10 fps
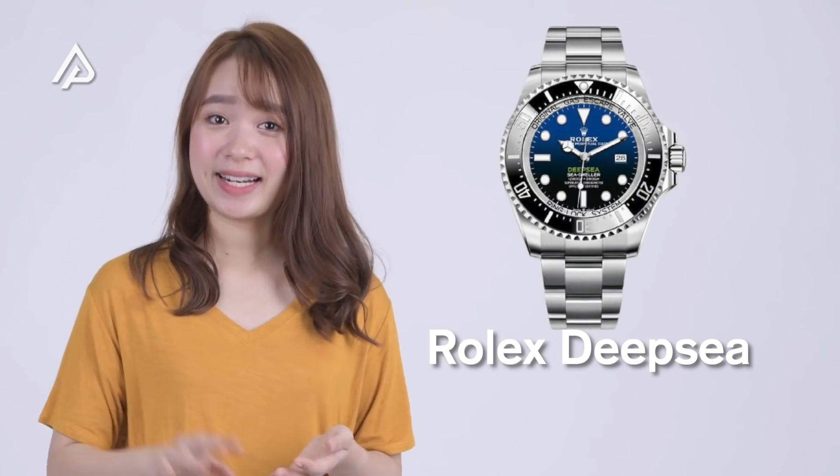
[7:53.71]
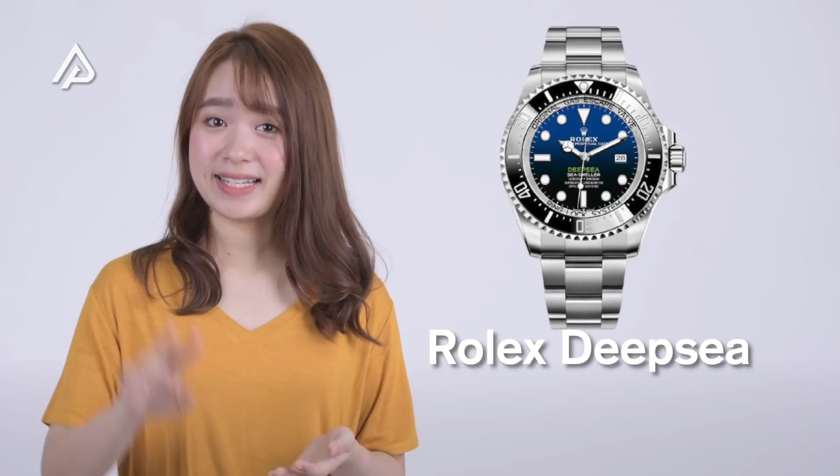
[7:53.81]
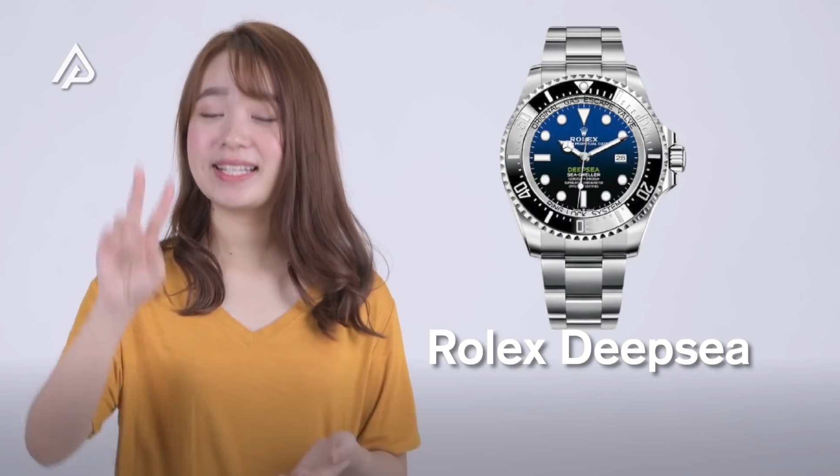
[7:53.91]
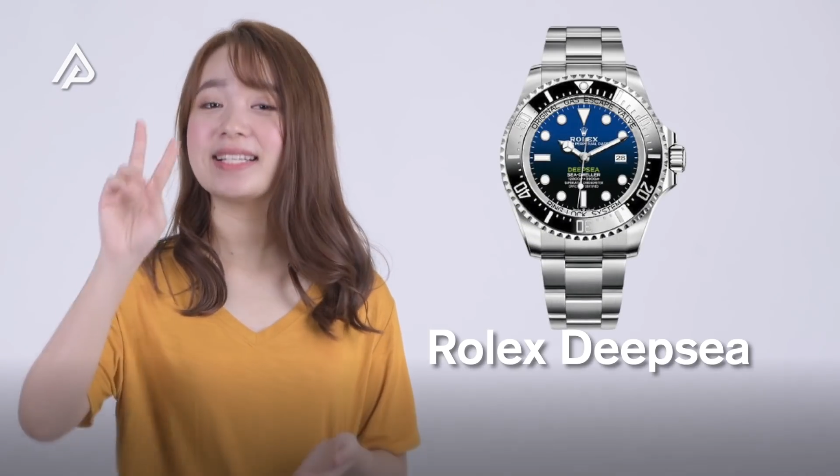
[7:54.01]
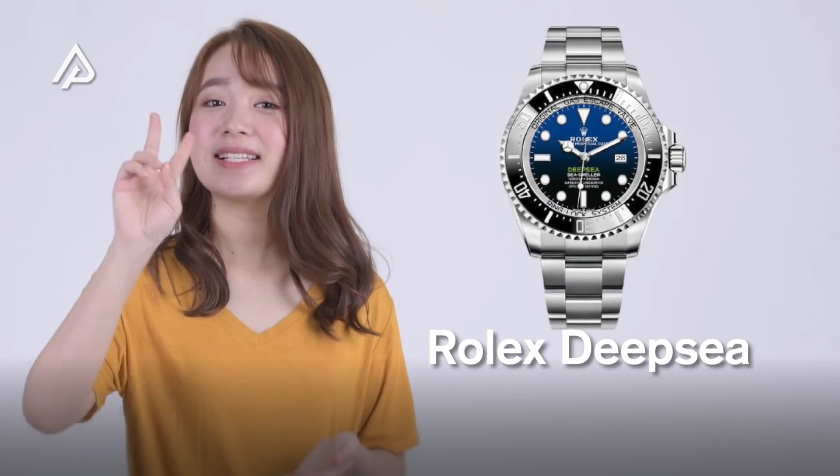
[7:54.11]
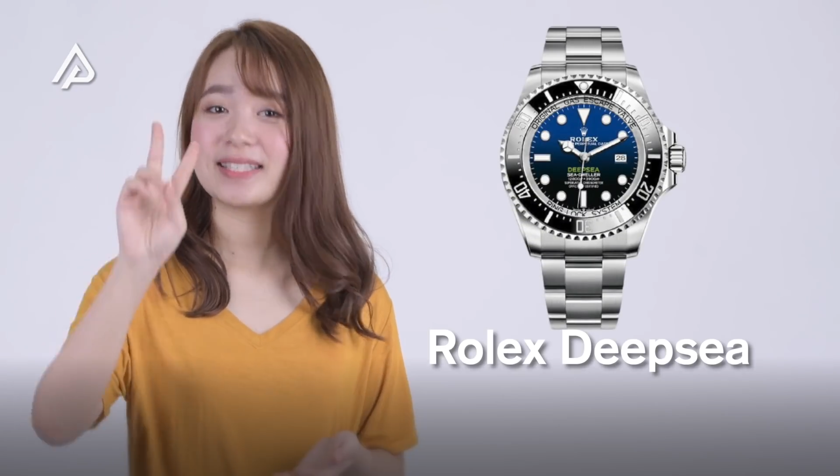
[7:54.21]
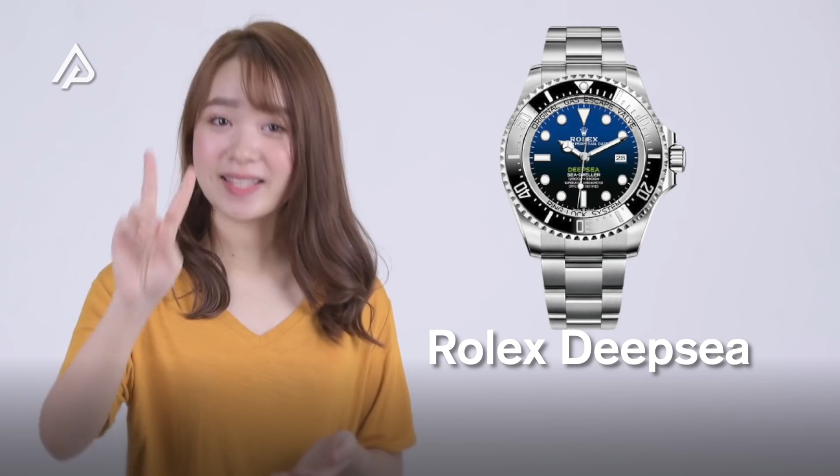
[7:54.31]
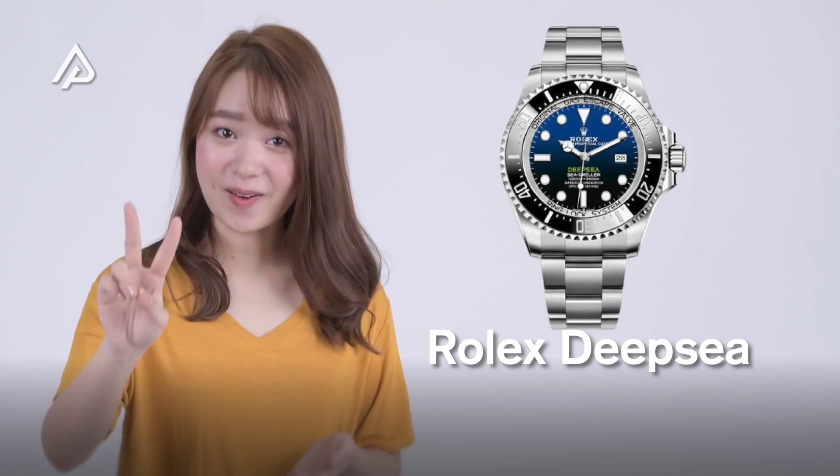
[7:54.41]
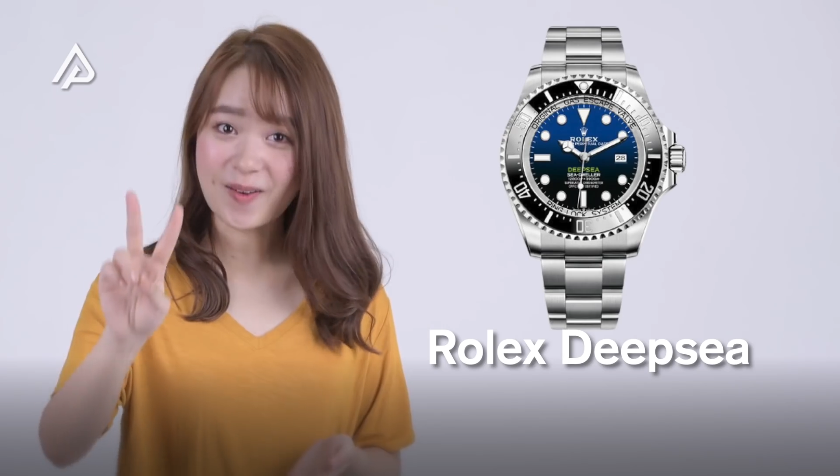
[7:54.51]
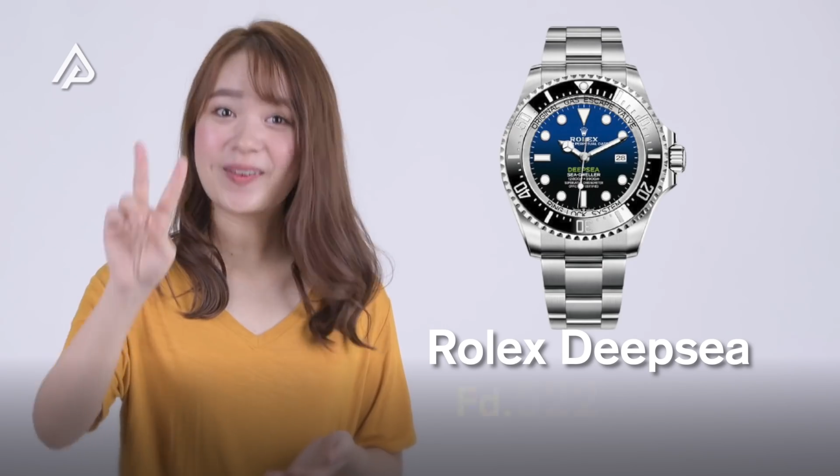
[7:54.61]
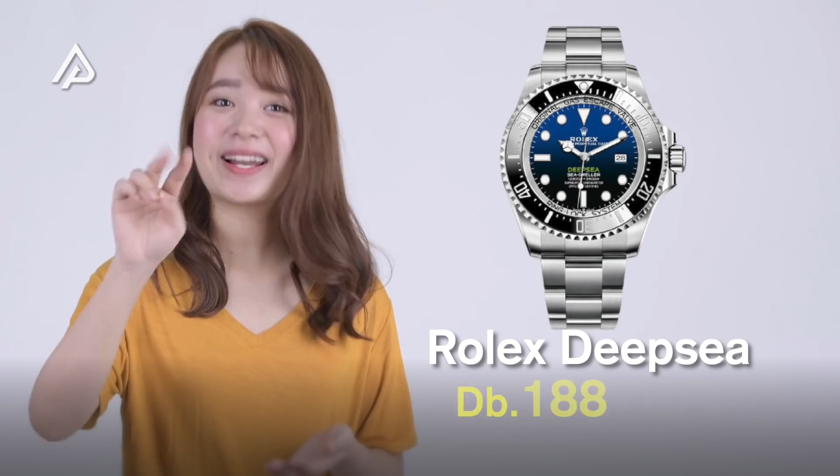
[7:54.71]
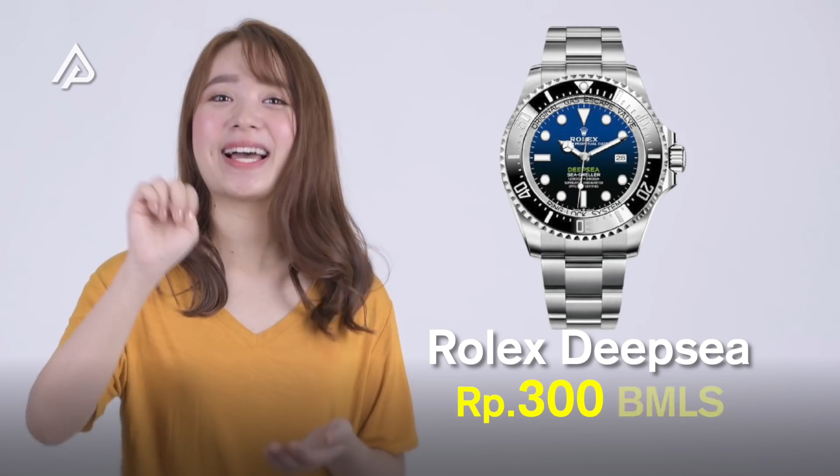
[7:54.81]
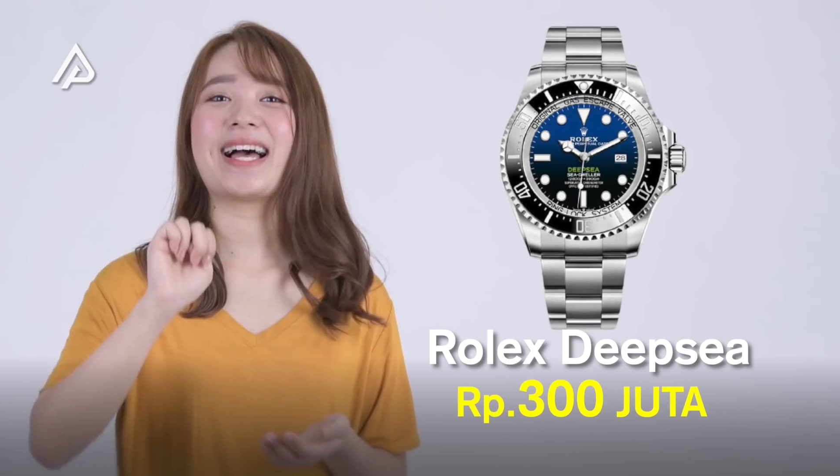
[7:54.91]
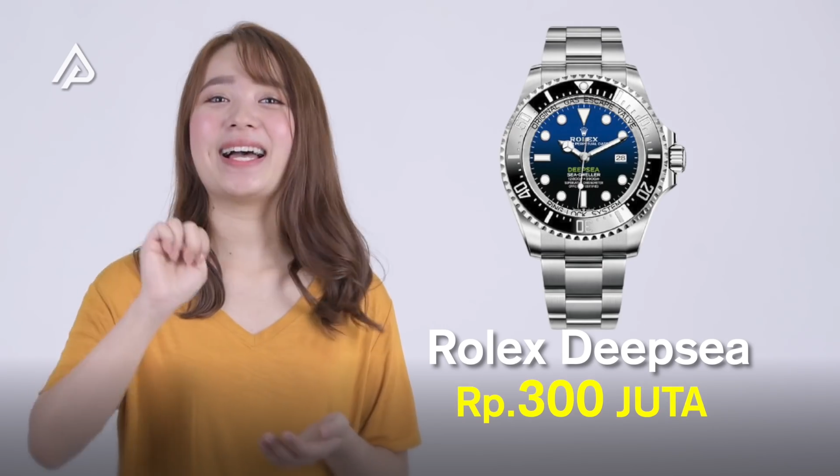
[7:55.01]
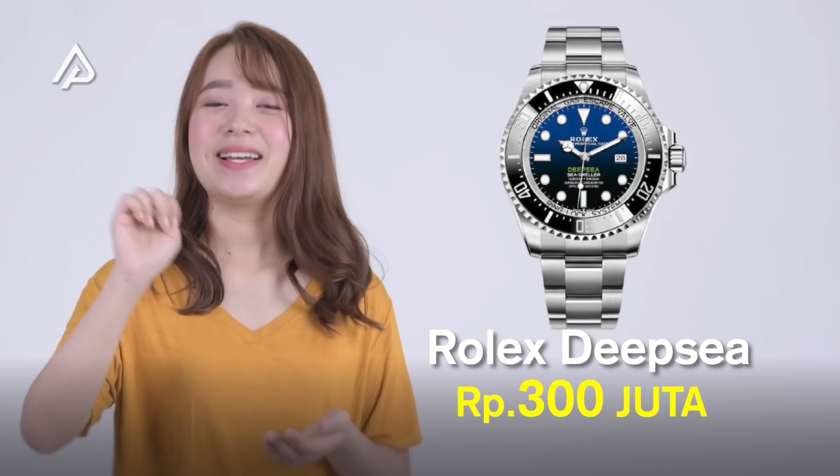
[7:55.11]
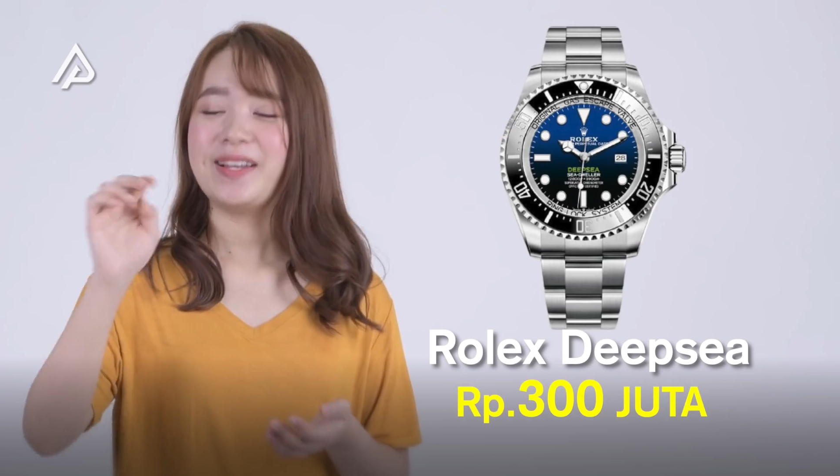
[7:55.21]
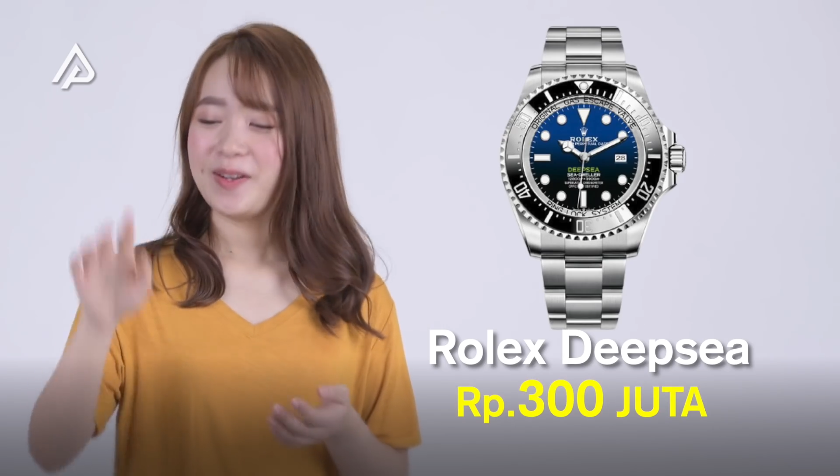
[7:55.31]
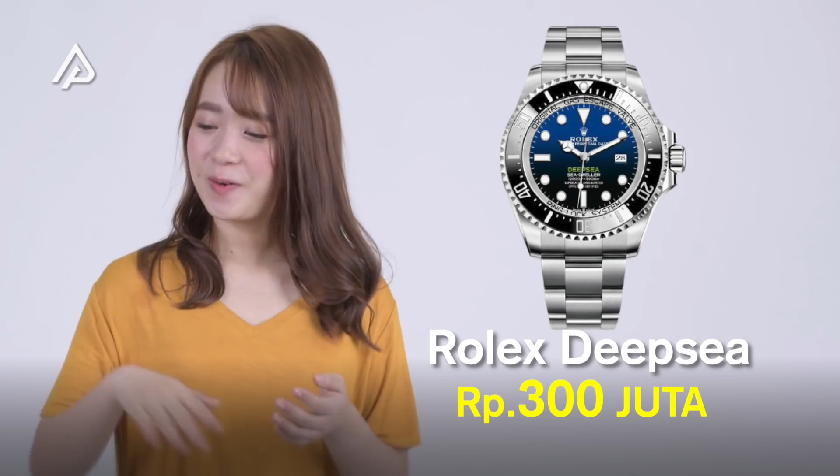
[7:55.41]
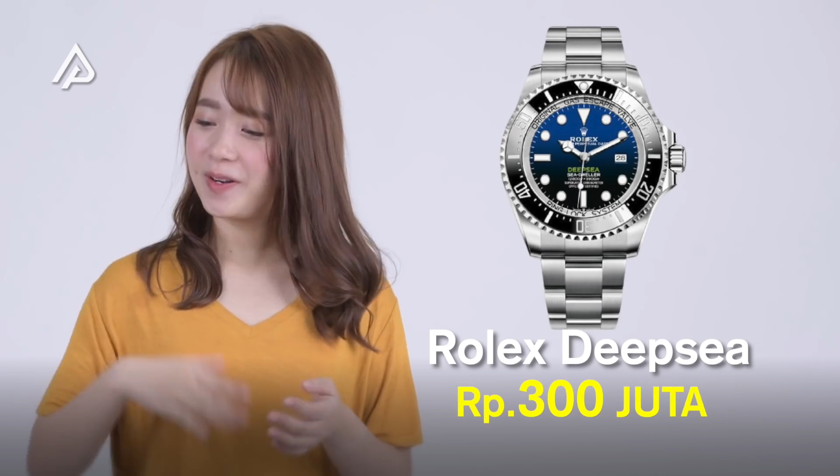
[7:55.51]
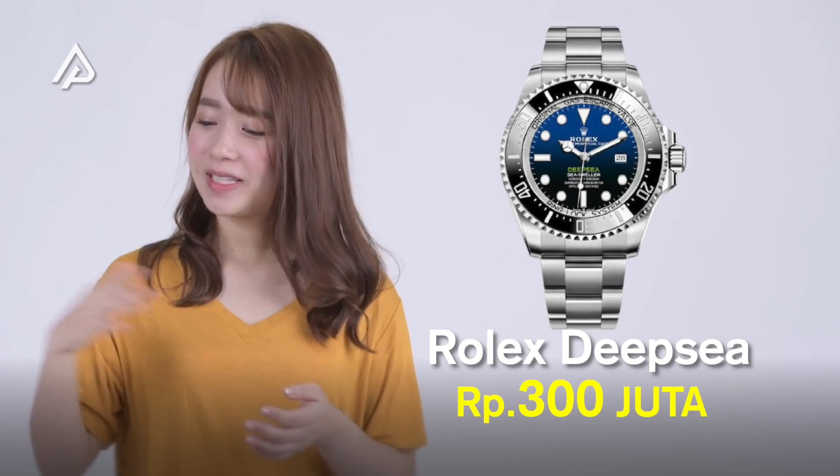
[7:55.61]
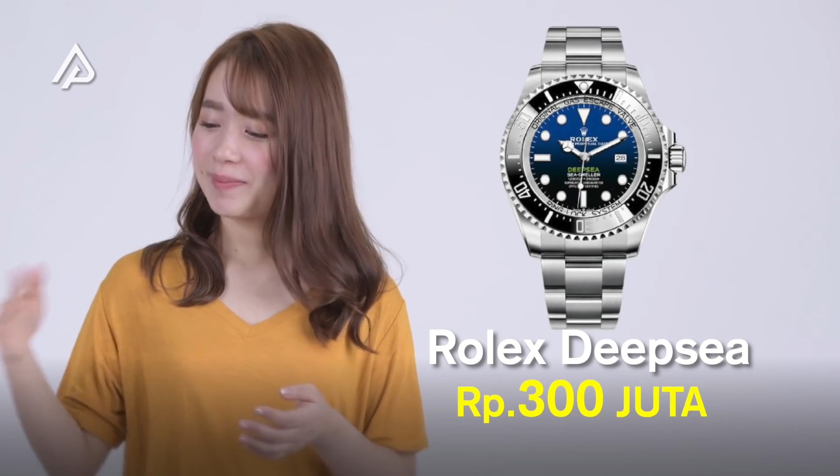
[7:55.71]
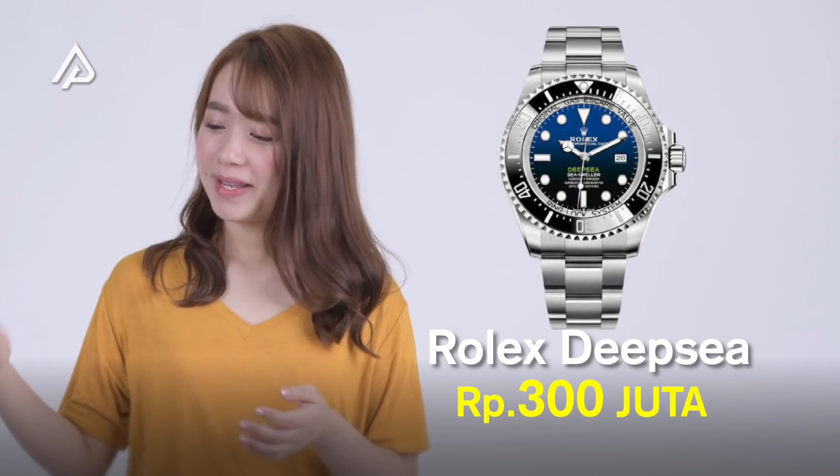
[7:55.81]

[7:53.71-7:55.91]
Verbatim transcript: tipe Dipsy aja di pasaran,